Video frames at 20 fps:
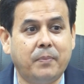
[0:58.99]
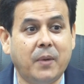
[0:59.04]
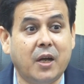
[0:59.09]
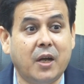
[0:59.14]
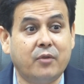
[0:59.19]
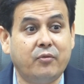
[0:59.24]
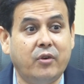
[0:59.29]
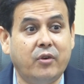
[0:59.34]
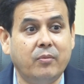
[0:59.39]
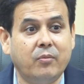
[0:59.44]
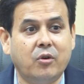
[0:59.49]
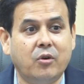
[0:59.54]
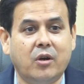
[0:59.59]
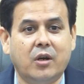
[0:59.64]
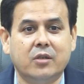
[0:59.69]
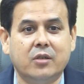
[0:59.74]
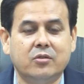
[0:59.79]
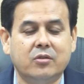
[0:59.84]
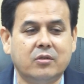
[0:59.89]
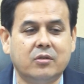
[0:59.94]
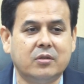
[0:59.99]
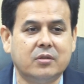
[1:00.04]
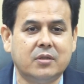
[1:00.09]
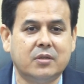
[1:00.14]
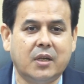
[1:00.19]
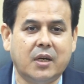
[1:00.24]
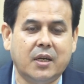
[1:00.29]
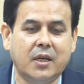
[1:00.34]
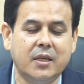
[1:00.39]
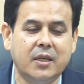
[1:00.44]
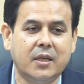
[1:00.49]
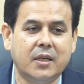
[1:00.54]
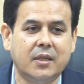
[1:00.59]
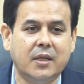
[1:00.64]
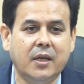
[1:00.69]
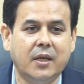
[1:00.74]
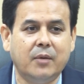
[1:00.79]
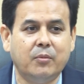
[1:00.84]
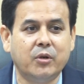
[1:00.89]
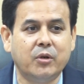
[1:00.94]
প্ল্যাটফর্ম করার জন্য তারা ইয়া
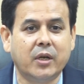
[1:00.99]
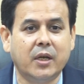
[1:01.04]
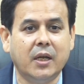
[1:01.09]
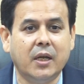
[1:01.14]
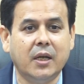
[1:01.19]
দেয় এবং